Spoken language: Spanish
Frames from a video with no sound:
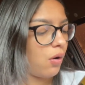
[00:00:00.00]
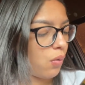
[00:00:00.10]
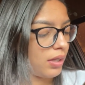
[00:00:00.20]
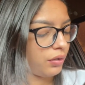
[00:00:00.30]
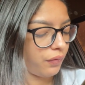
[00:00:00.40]

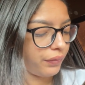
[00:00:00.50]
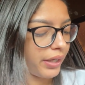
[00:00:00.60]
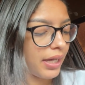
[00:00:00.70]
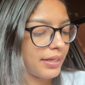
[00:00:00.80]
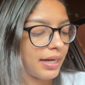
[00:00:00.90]
cuando fui
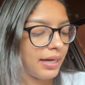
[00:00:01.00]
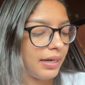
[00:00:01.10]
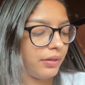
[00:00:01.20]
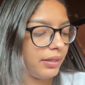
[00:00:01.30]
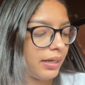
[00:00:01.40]
allá a
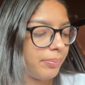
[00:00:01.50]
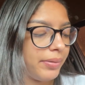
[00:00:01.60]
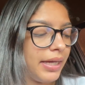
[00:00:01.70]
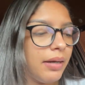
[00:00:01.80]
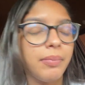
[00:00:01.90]
lo de la
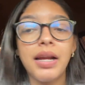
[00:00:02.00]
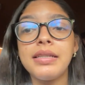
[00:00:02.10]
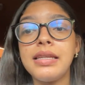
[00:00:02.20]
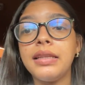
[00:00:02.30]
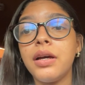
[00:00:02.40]
piel, me
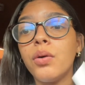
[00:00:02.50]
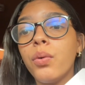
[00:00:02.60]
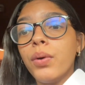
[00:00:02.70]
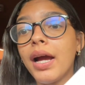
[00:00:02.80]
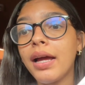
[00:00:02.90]
recetaron
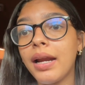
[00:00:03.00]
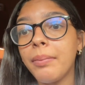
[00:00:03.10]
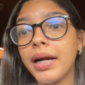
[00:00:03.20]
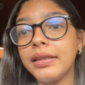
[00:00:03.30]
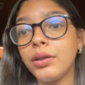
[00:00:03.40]
una
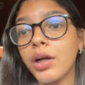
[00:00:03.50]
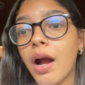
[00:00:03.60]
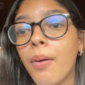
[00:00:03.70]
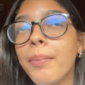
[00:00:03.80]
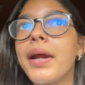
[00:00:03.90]
crema que tengo que
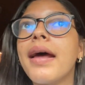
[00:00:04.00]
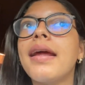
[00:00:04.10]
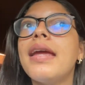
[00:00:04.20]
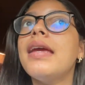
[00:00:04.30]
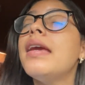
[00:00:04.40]
comprar
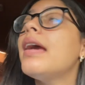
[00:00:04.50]
y